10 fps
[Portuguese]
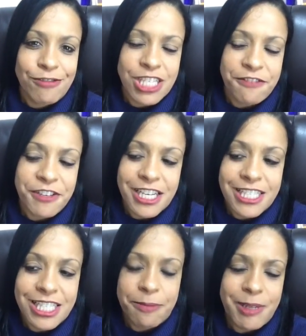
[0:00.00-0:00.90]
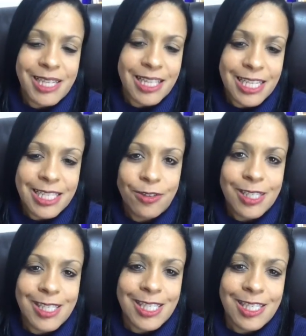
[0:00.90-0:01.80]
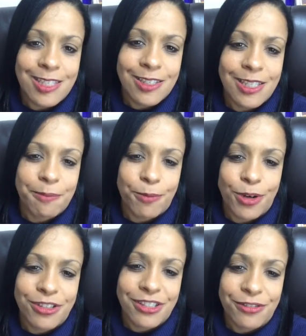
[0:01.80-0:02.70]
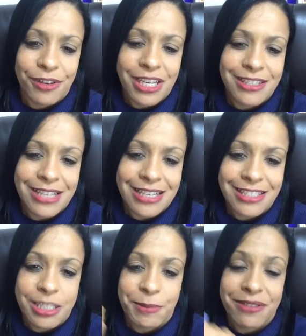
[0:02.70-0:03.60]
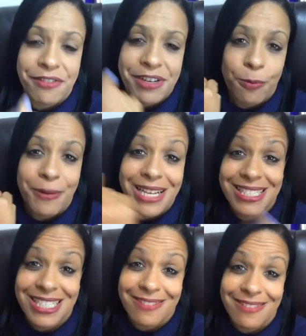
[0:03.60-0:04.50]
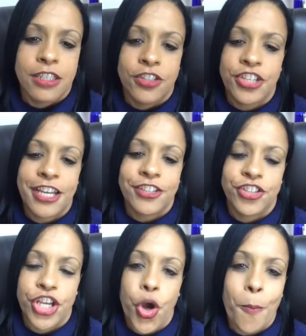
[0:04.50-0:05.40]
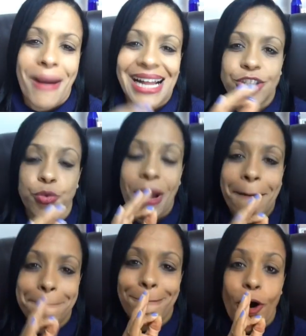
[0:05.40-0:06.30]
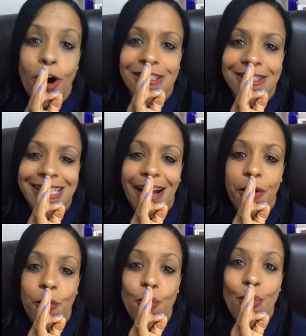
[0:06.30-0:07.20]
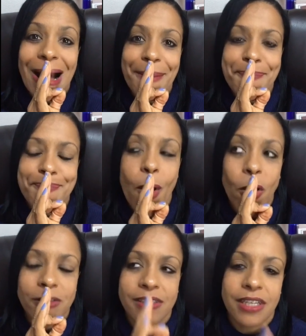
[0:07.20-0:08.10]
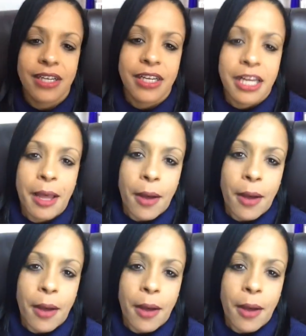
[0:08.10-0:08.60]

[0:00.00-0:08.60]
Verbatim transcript: Você fica disciplinado ali, não desiste, que depois isso, essa disciplina vai virar um prazer. Gente, eu bato uma aposta, uma aposta.